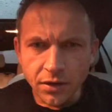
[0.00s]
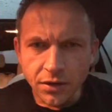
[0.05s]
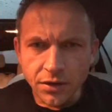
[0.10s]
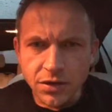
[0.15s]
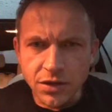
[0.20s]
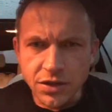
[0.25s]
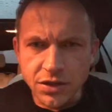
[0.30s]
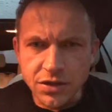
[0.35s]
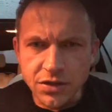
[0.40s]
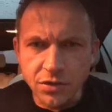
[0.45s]

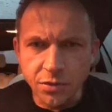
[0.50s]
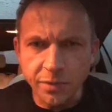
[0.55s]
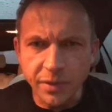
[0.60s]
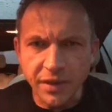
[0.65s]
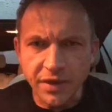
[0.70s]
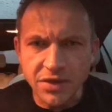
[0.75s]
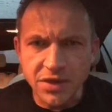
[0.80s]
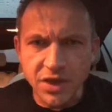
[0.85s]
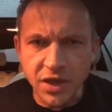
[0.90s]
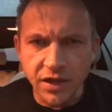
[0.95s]
Dziś
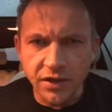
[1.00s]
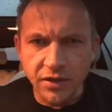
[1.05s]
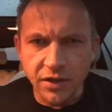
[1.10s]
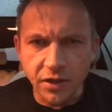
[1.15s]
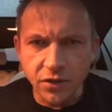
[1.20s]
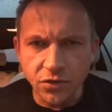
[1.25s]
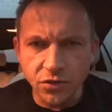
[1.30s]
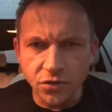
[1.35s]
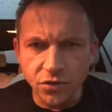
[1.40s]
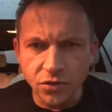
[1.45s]
super dzień,
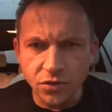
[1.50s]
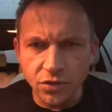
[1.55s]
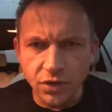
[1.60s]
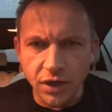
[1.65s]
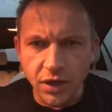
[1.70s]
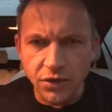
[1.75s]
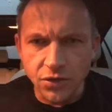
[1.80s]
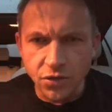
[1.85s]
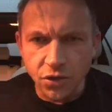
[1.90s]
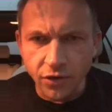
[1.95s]

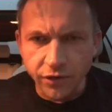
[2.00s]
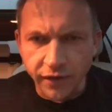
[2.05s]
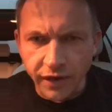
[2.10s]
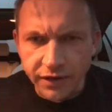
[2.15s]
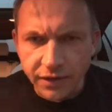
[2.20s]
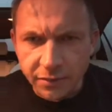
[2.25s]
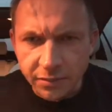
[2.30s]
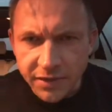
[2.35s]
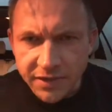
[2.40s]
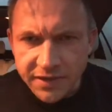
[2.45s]

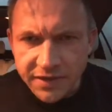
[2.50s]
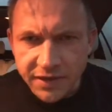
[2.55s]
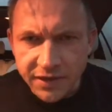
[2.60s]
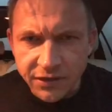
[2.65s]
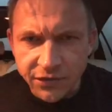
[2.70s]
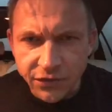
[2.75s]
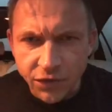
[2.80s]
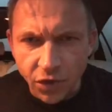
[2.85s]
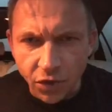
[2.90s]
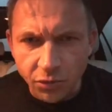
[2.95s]
leniuchowanie,
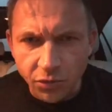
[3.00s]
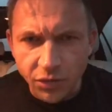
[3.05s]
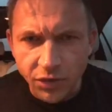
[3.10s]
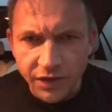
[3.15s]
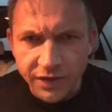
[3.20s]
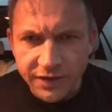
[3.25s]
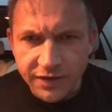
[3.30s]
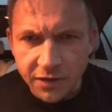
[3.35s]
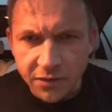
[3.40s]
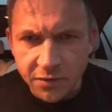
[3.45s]
biznes w domu,
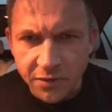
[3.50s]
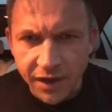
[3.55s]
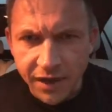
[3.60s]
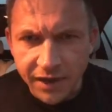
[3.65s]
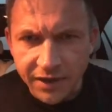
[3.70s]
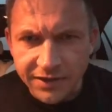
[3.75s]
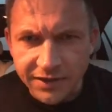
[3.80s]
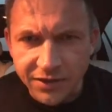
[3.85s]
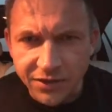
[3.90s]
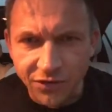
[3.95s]
jestem
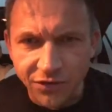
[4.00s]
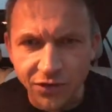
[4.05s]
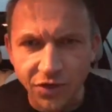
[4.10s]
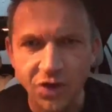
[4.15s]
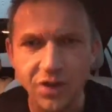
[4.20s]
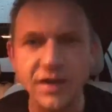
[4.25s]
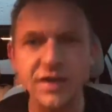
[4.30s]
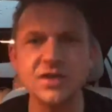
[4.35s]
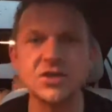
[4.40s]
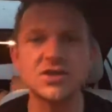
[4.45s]
mega
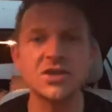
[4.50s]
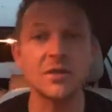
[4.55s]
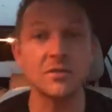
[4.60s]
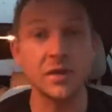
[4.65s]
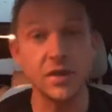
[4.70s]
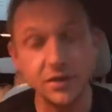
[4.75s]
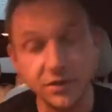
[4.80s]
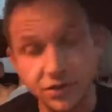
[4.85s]
zadowolona z siebie.